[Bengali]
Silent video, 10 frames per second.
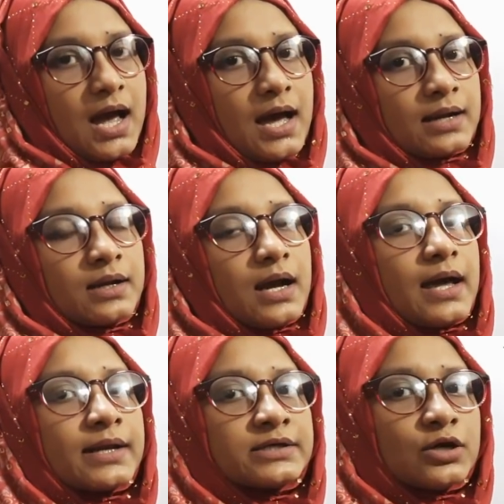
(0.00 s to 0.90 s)
আর
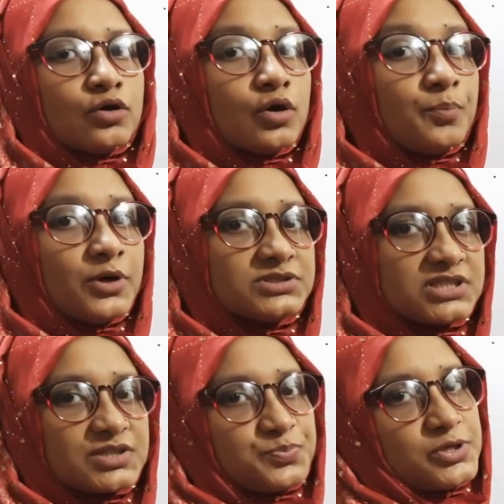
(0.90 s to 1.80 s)
আরেকটা হলো
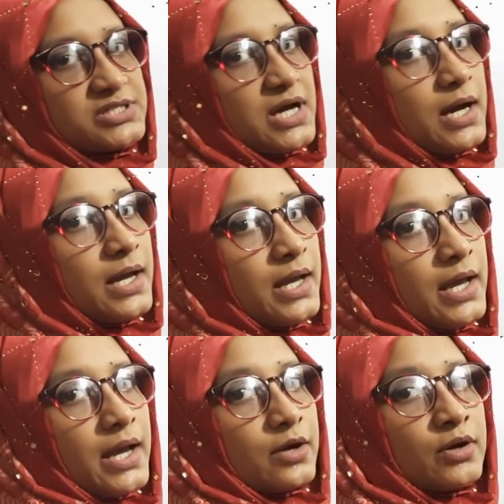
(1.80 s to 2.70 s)
পঞ্চাশ পয়সা
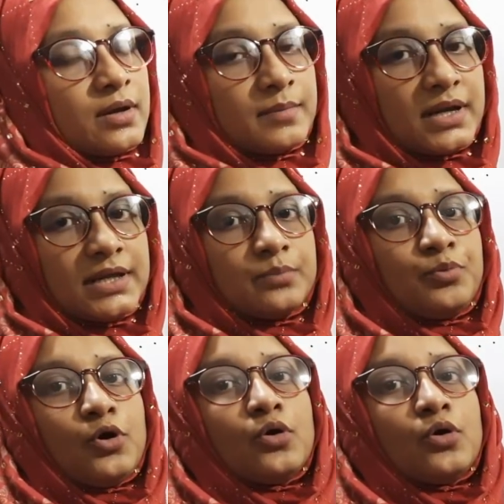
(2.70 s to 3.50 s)
এখন আমরা লিখব